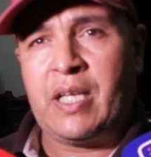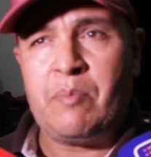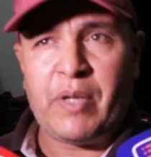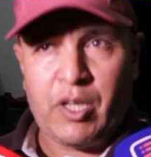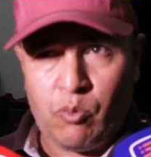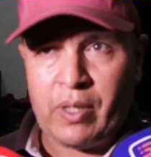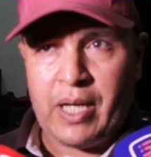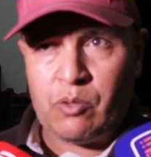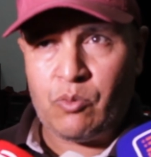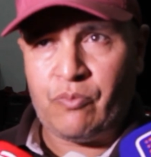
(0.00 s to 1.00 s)
كما كيقول
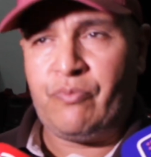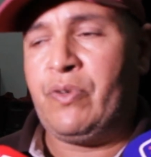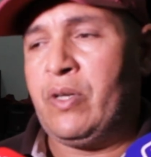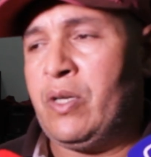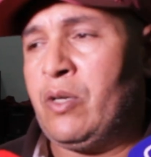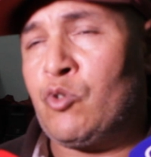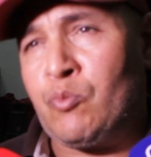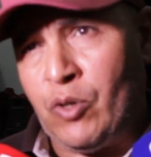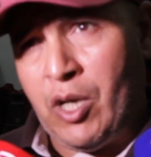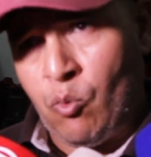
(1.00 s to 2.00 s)
القانون في
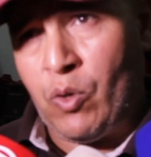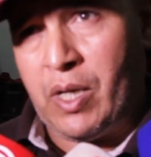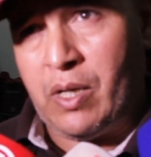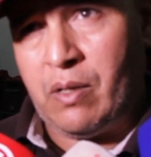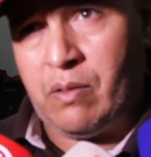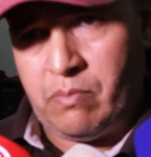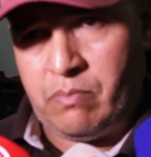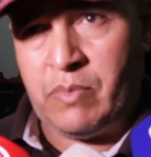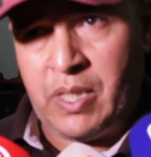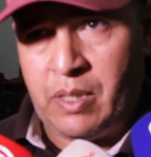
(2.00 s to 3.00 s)
الاسبوع الاول
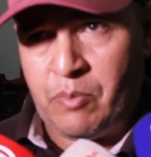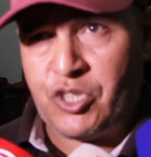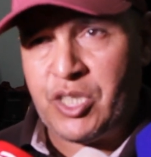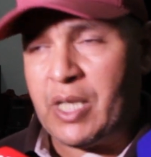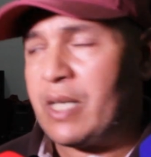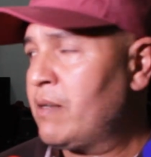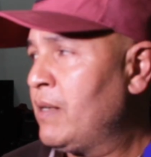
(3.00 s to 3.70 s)
من من الشهر